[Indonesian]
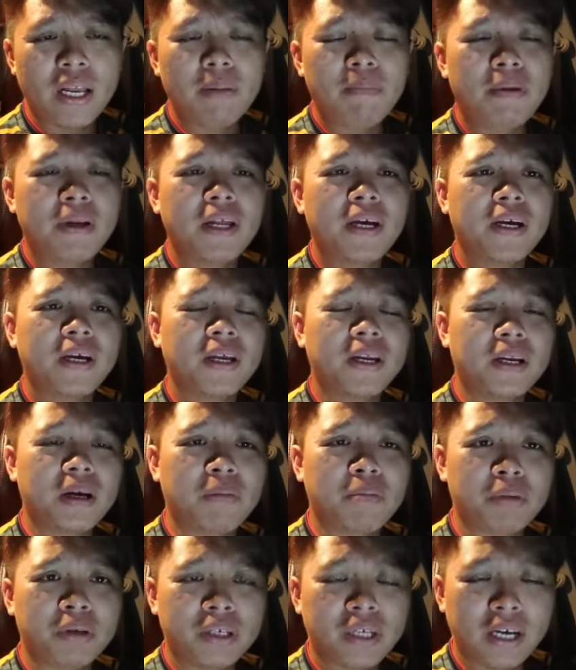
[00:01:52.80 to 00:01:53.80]
Dan pada
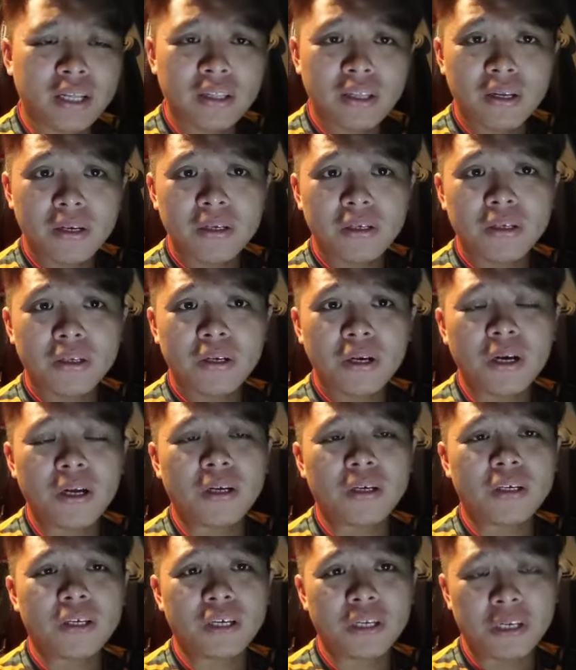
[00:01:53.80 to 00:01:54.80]
akhirnya berkaitan
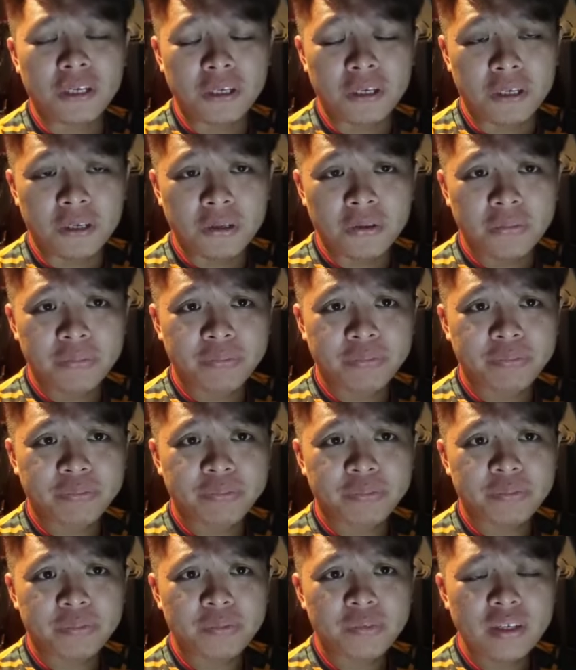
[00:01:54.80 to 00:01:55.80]
dengan ini,
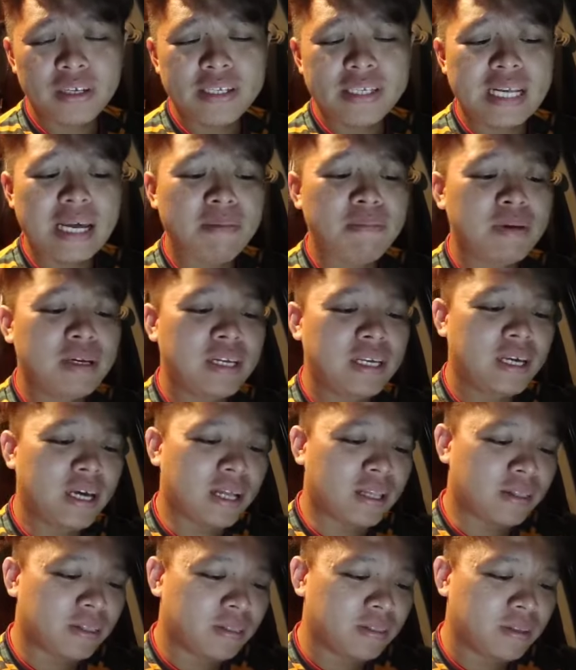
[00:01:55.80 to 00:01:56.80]
saya
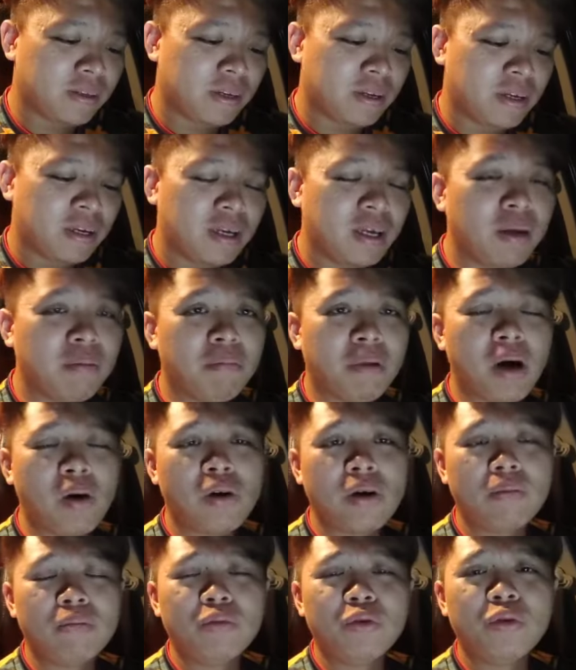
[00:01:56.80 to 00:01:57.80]
melihat
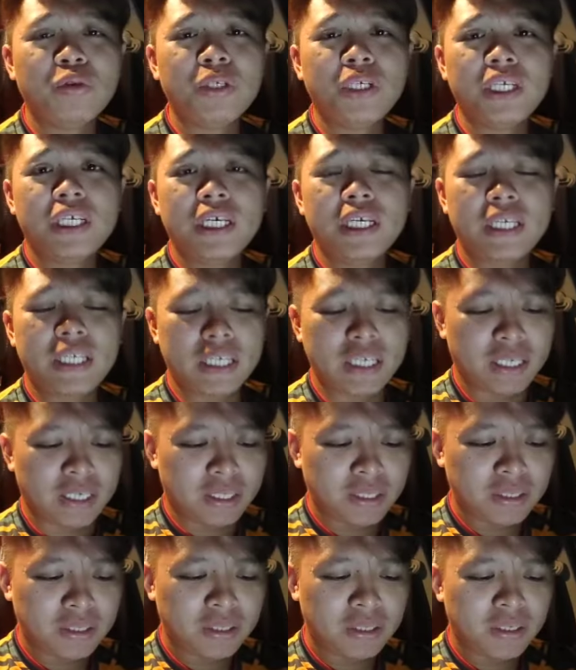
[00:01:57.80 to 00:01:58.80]
bahwa Muhyiddin
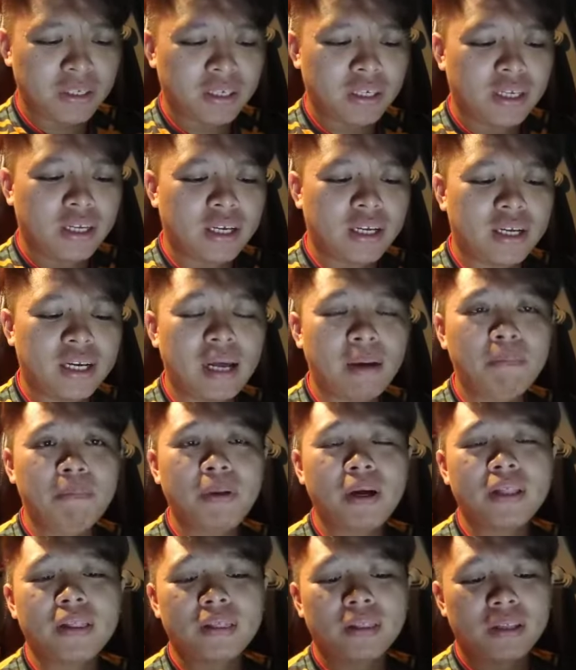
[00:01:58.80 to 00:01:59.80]

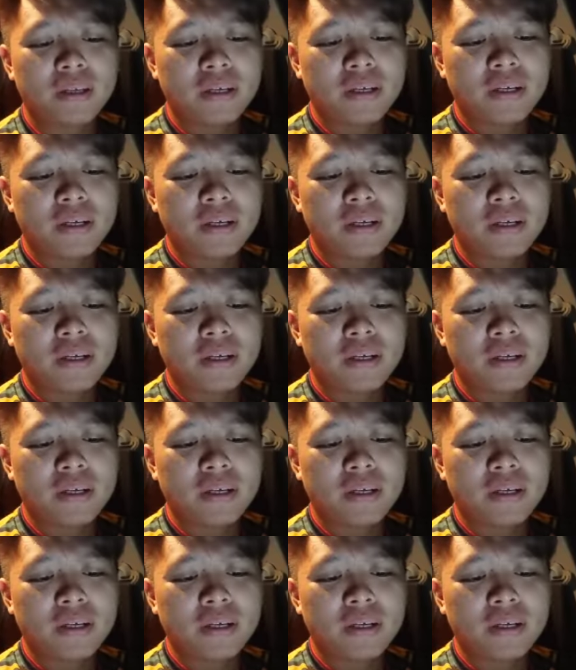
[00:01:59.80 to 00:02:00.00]
dapat